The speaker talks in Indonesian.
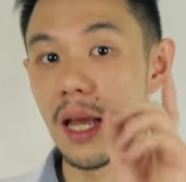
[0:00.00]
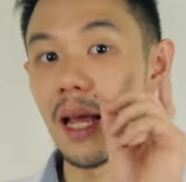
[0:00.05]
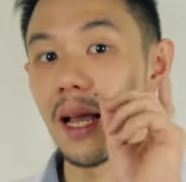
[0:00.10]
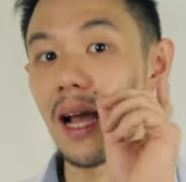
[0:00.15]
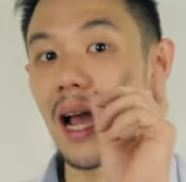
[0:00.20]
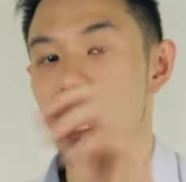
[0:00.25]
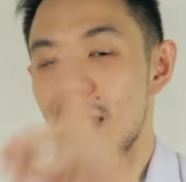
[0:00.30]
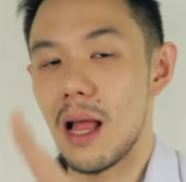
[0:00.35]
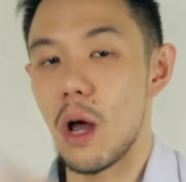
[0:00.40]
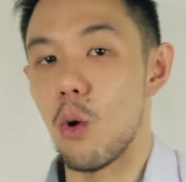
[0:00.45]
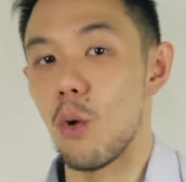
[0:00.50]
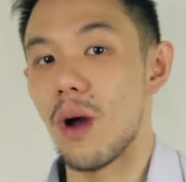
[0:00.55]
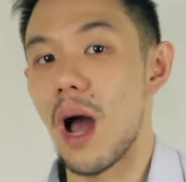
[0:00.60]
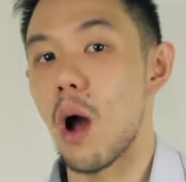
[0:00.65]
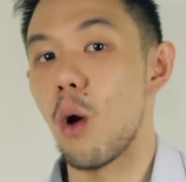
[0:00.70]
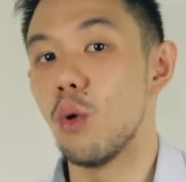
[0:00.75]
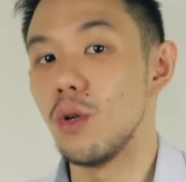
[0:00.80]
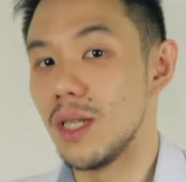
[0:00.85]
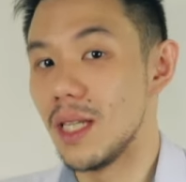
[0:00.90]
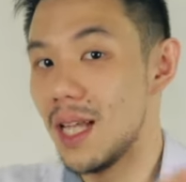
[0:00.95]
Kalau
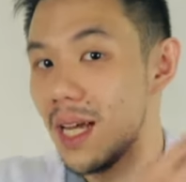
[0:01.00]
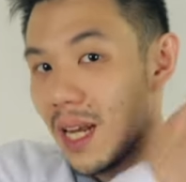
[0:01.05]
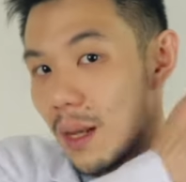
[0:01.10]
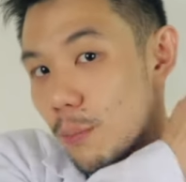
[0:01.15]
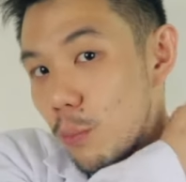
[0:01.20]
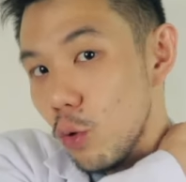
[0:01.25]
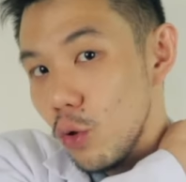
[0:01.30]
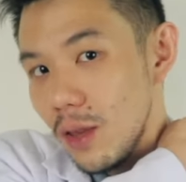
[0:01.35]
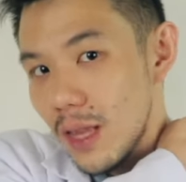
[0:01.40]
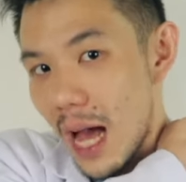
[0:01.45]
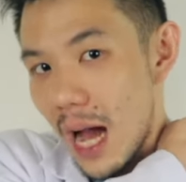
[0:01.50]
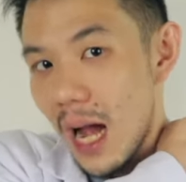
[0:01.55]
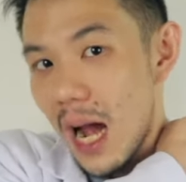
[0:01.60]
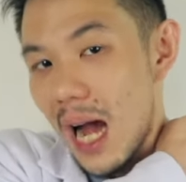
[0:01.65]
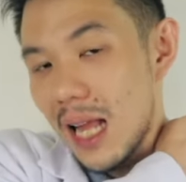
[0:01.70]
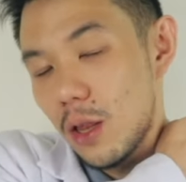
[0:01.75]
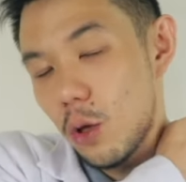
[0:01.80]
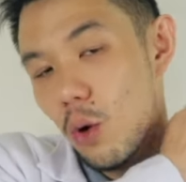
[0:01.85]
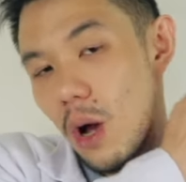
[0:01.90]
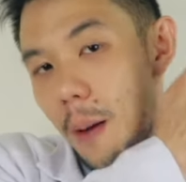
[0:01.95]
kakunya dari pundak
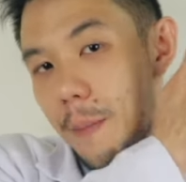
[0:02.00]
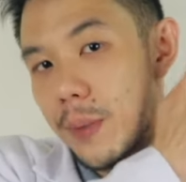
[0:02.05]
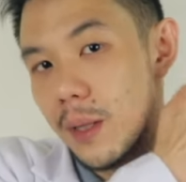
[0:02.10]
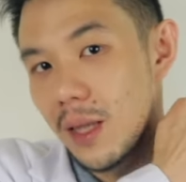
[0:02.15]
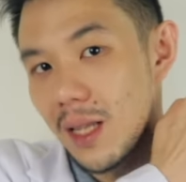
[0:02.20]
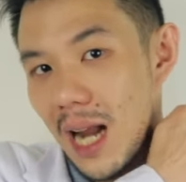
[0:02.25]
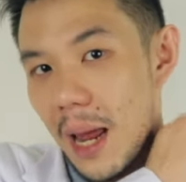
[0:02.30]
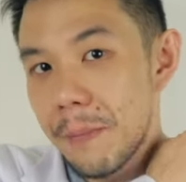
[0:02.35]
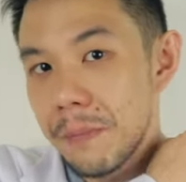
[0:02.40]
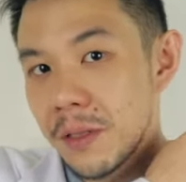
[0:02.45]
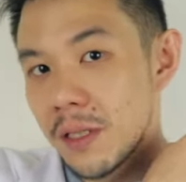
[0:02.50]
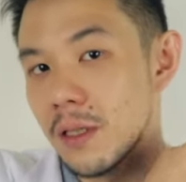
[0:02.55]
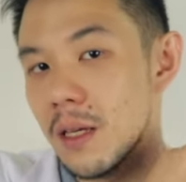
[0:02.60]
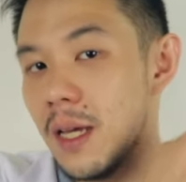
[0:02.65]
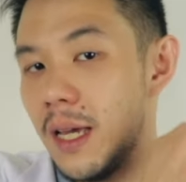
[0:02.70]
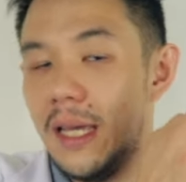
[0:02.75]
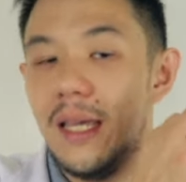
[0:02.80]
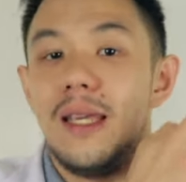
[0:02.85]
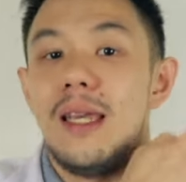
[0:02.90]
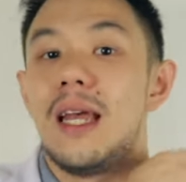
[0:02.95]
atau upper traps,
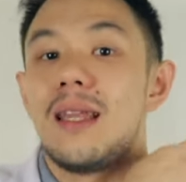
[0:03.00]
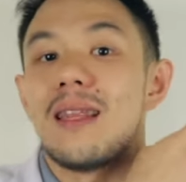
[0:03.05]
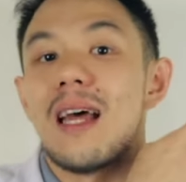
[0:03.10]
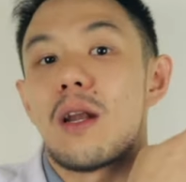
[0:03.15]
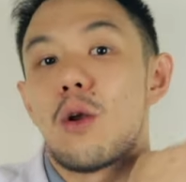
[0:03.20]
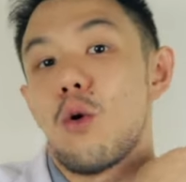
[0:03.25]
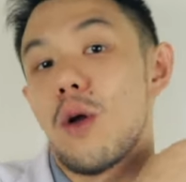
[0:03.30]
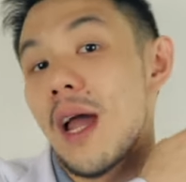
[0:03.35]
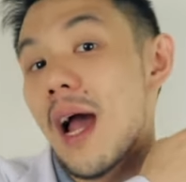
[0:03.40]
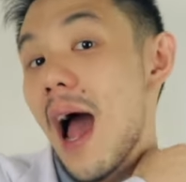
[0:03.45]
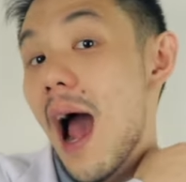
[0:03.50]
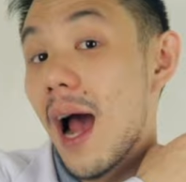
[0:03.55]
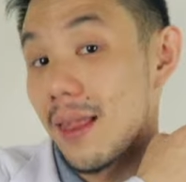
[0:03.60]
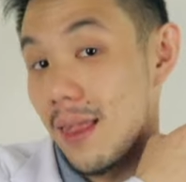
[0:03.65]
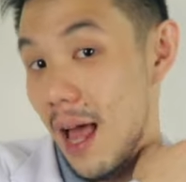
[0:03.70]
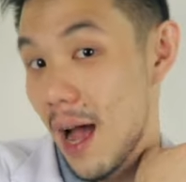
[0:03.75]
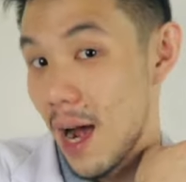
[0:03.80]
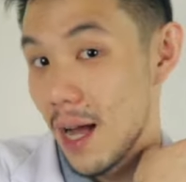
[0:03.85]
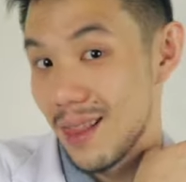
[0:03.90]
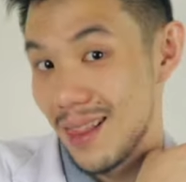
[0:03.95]
ya taruh yang
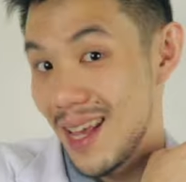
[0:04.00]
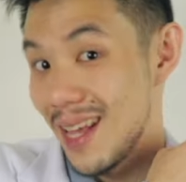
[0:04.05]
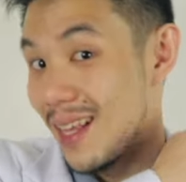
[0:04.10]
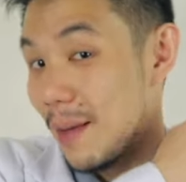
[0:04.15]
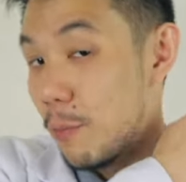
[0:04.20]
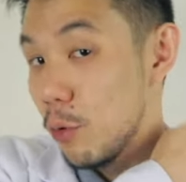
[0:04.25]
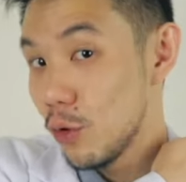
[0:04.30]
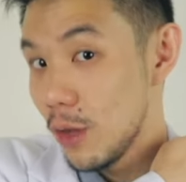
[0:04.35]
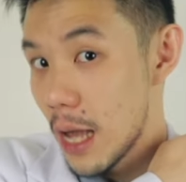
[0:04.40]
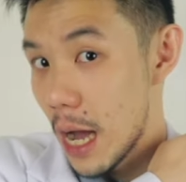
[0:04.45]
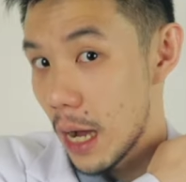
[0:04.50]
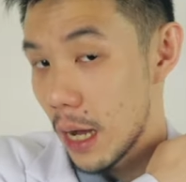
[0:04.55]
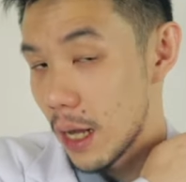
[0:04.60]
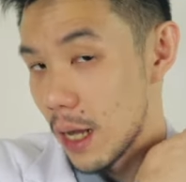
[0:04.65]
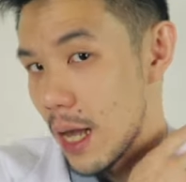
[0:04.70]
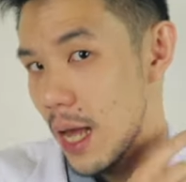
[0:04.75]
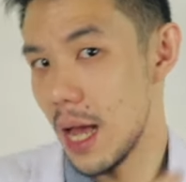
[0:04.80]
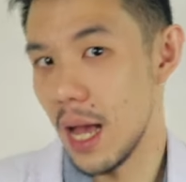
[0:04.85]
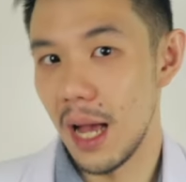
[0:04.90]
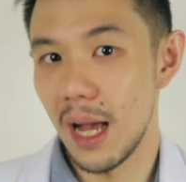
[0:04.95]
hangat-hangatnya di pundak.
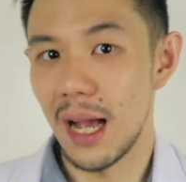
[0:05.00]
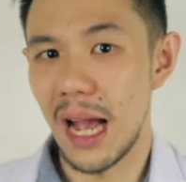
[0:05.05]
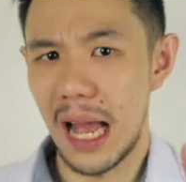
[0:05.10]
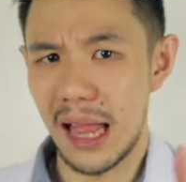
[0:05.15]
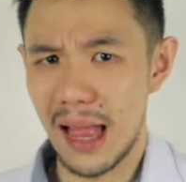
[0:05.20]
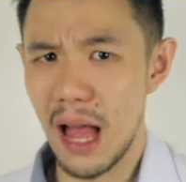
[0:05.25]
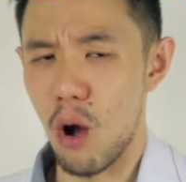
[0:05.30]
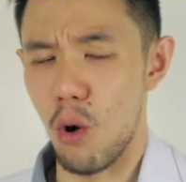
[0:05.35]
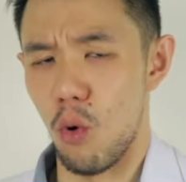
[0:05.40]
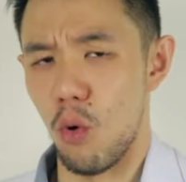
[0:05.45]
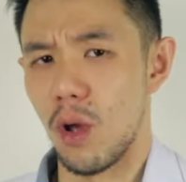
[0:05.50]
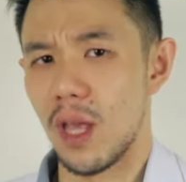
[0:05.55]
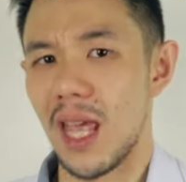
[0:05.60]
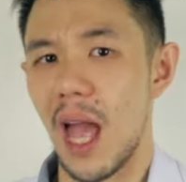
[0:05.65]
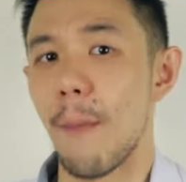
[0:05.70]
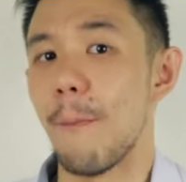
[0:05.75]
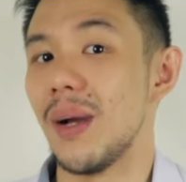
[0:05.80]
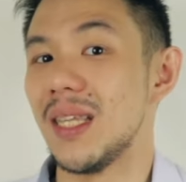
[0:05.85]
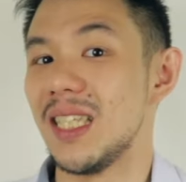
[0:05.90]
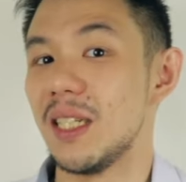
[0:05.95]
Kalau
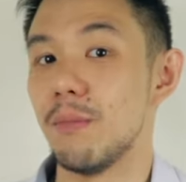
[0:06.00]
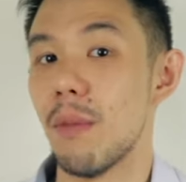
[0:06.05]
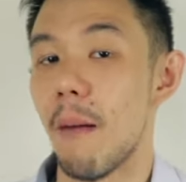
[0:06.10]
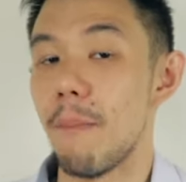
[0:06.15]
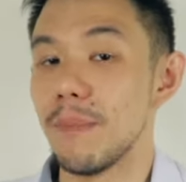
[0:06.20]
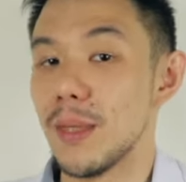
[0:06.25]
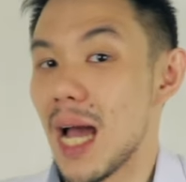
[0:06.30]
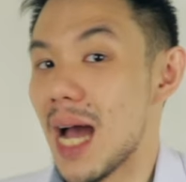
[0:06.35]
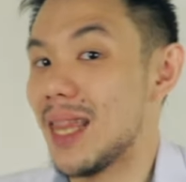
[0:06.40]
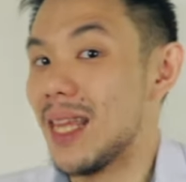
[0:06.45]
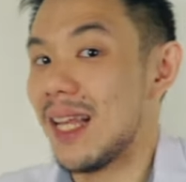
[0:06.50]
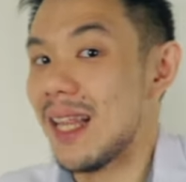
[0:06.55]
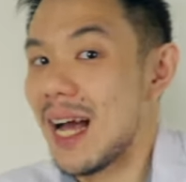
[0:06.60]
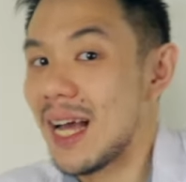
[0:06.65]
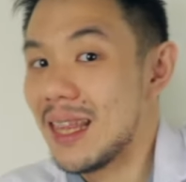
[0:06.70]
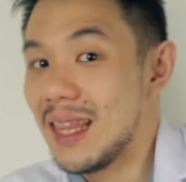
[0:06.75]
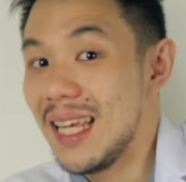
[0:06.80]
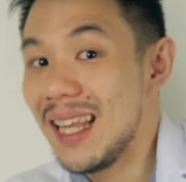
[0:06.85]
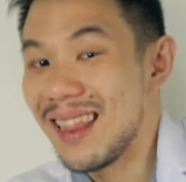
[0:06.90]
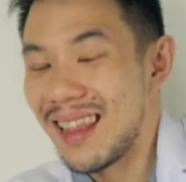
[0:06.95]
yang penyebabnya
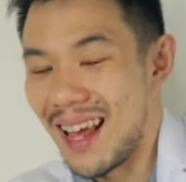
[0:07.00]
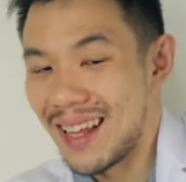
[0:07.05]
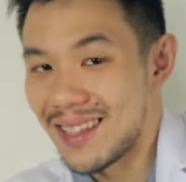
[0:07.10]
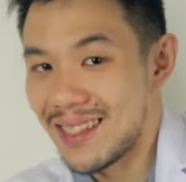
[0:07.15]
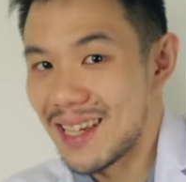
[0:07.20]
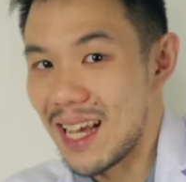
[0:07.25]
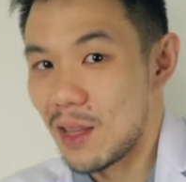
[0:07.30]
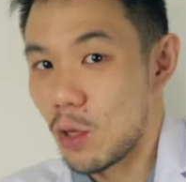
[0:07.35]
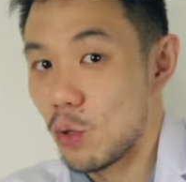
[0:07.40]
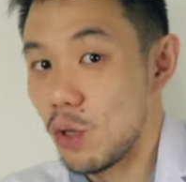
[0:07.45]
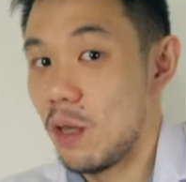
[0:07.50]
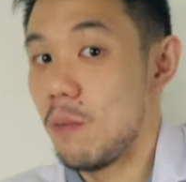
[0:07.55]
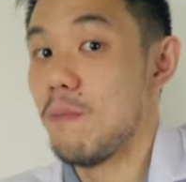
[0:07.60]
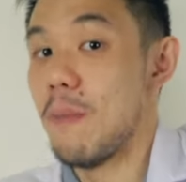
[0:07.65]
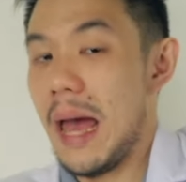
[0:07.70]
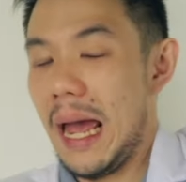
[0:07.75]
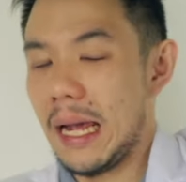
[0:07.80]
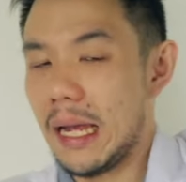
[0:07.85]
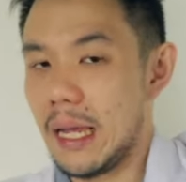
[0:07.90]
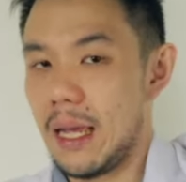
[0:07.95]
adalah di lats atau di
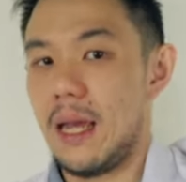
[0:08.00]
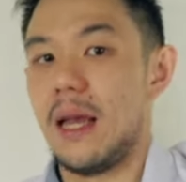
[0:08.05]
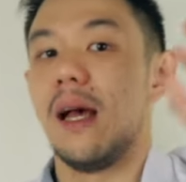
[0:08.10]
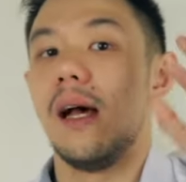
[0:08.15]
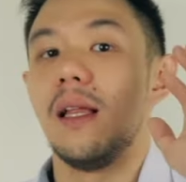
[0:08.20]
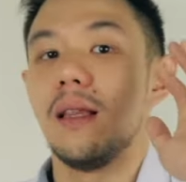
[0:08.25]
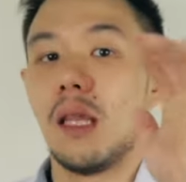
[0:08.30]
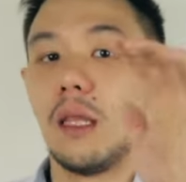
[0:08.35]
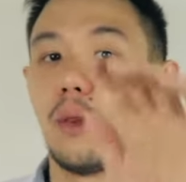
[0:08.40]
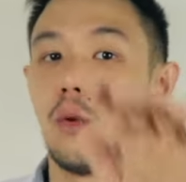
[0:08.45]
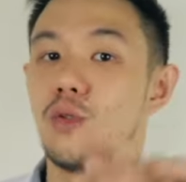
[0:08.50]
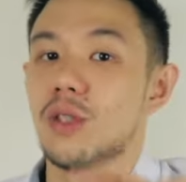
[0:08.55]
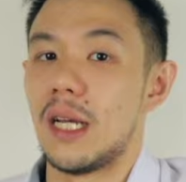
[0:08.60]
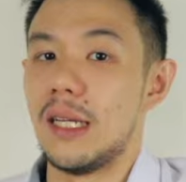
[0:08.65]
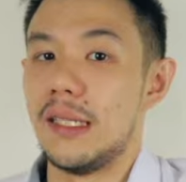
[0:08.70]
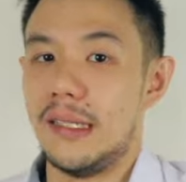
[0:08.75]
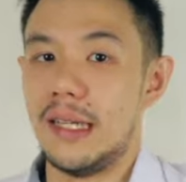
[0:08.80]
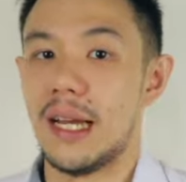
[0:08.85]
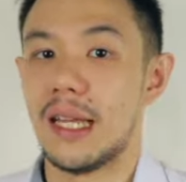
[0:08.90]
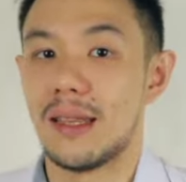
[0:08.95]
back, tentu
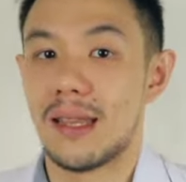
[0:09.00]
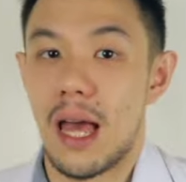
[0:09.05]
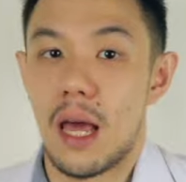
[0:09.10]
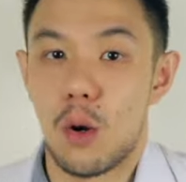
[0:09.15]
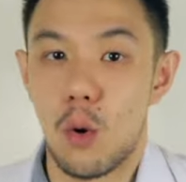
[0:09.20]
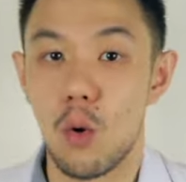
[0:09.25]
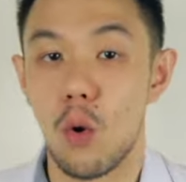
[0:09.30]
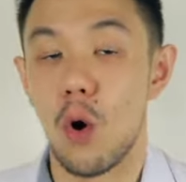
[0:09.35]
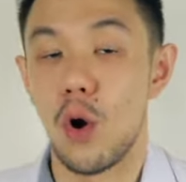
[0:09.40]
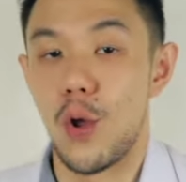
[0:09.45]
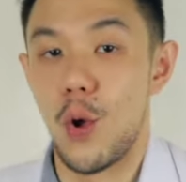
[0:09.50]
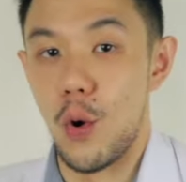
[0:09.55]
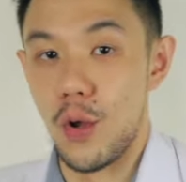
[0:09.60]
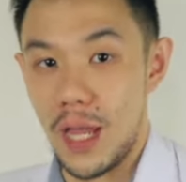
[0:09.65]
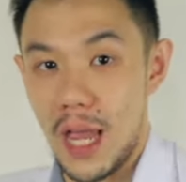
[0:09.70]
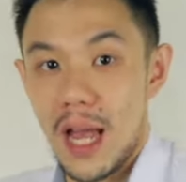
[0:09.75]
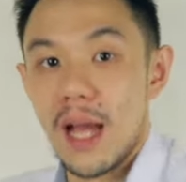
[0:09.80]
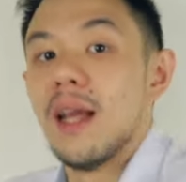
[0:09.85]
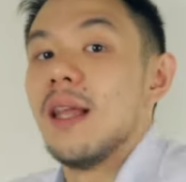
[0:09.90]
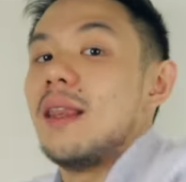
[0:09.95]
saja taruh
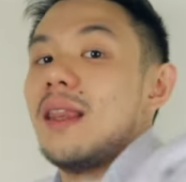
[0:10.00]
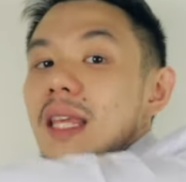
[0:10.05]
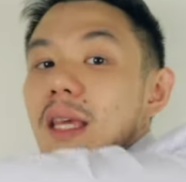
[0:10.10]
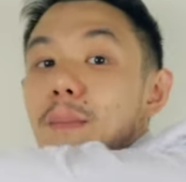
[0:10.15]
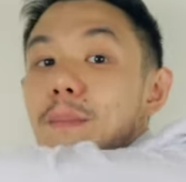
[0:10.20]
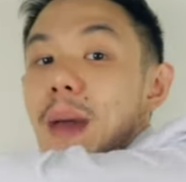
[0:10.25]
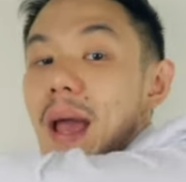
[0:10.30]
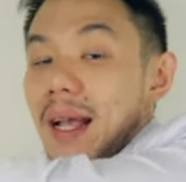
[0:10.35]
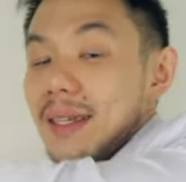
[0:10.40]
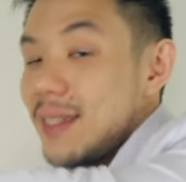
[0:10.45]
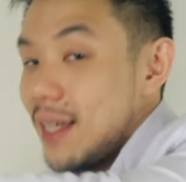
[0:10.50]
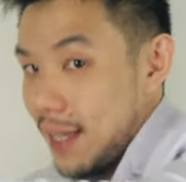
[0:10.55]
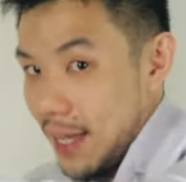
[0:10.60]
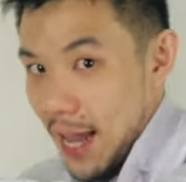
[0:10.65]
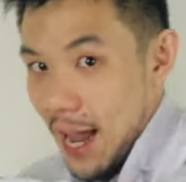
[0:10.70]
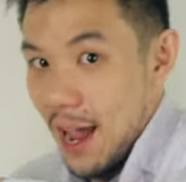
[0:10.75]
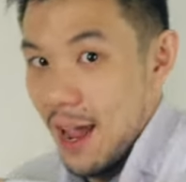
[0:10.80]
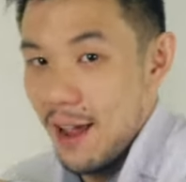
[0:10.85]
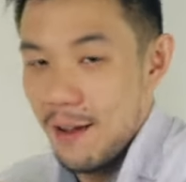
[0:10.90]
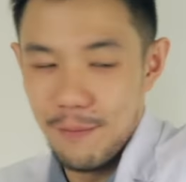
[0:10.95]
koyonya di back sini
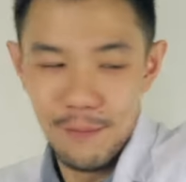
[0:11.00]
ya.